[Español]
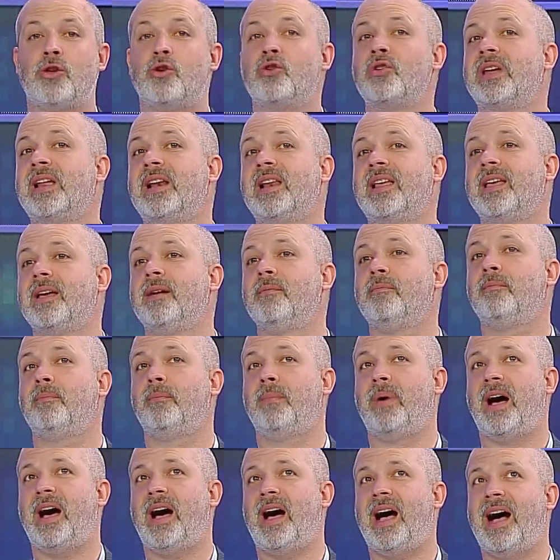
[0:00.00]
mayor que el
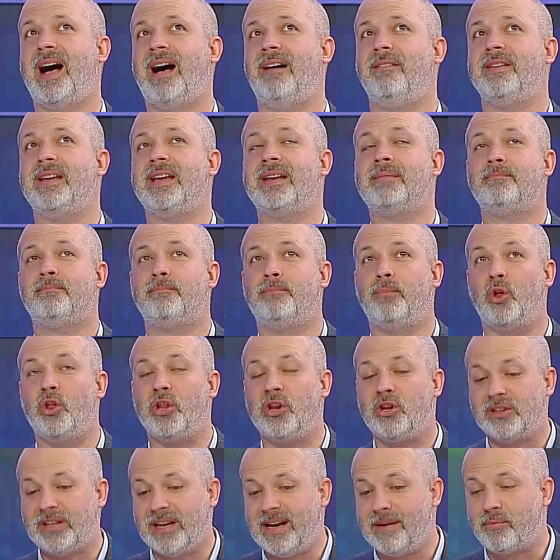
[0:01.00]
que habían
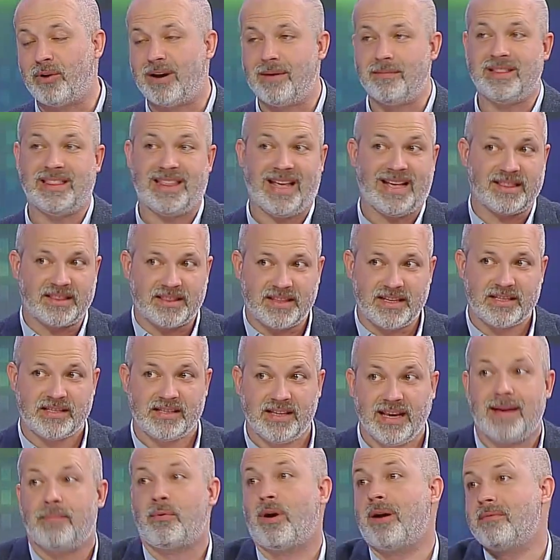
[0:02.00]
podido tener probablemente
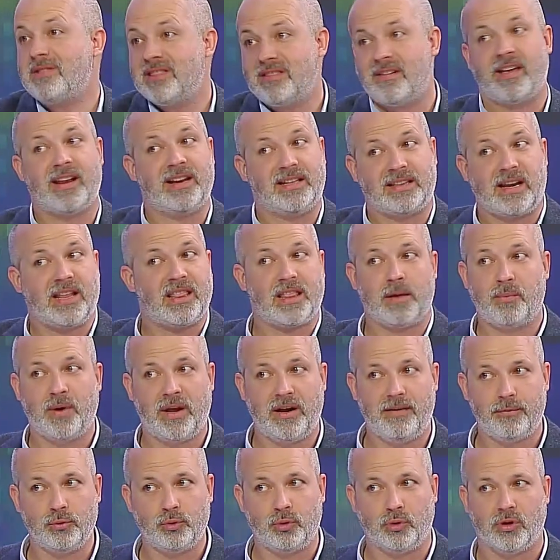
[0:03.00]
antes y que probablemente vayan a tener
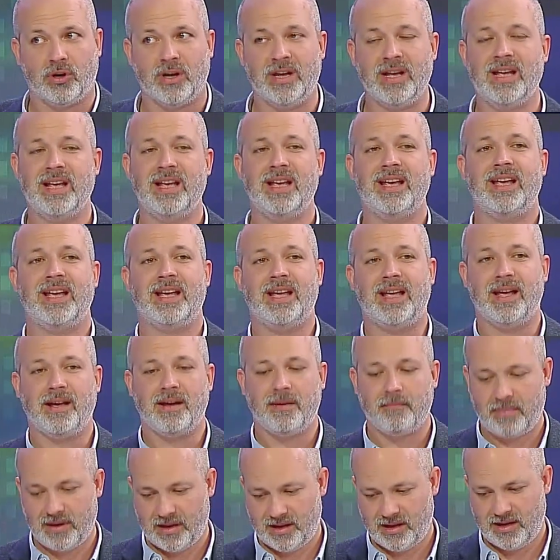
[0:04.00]
después en el futuro.
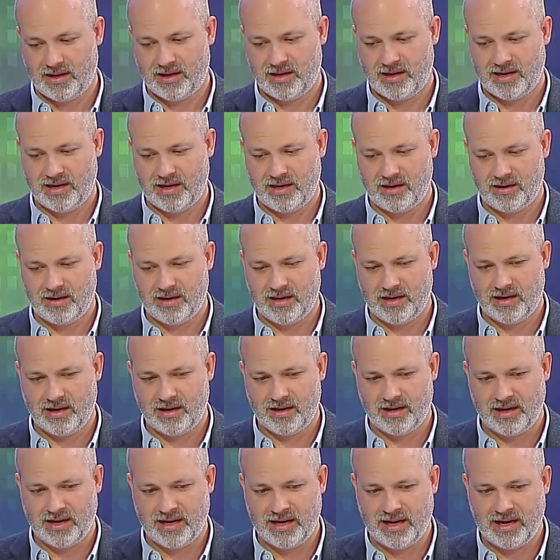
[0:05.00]
Eh,
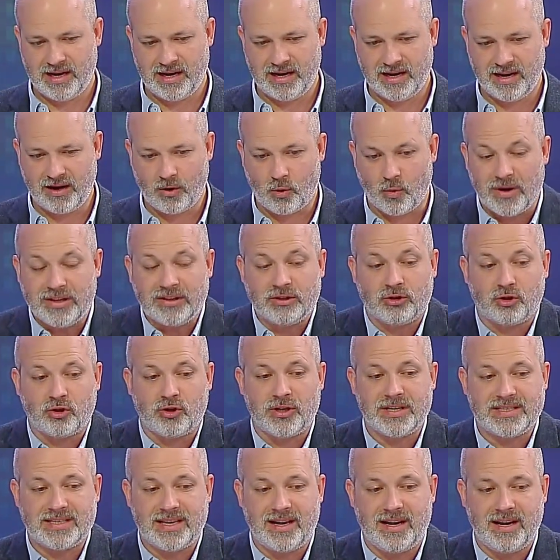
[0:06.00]
eh, en,
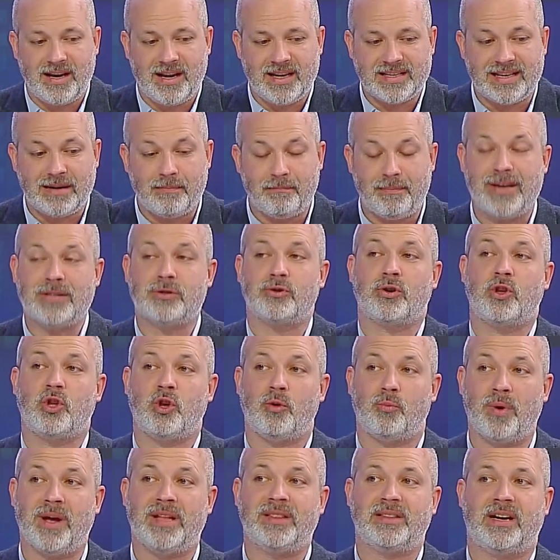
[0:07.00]
cuanto es el, es el peso que
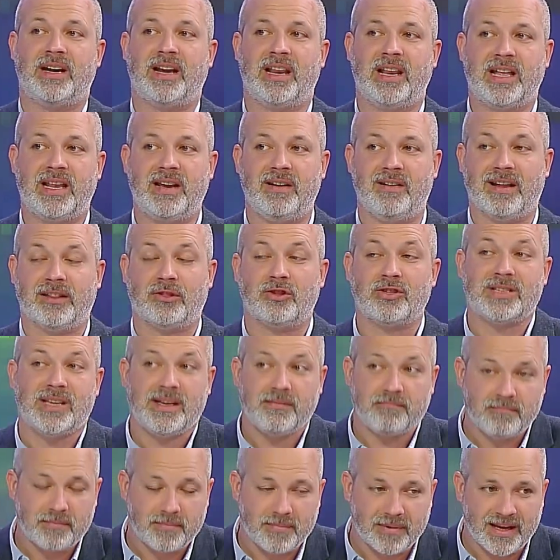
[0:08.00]
ellos pueden tener al escribir.
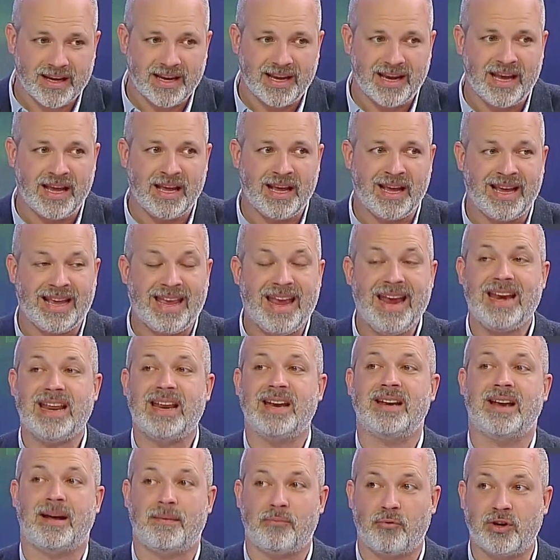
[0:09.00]
Entonces,
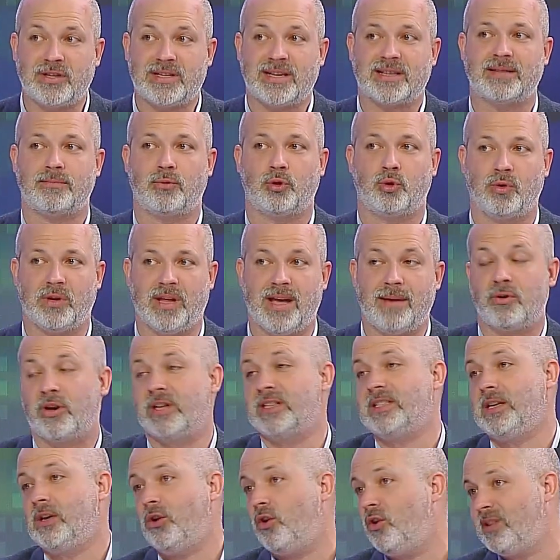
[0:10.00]
quieren aprovechar esa oportunidad,
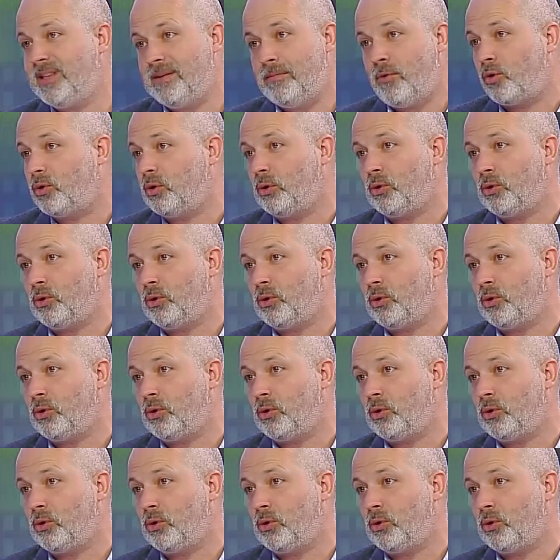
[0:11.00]
porque si no el tema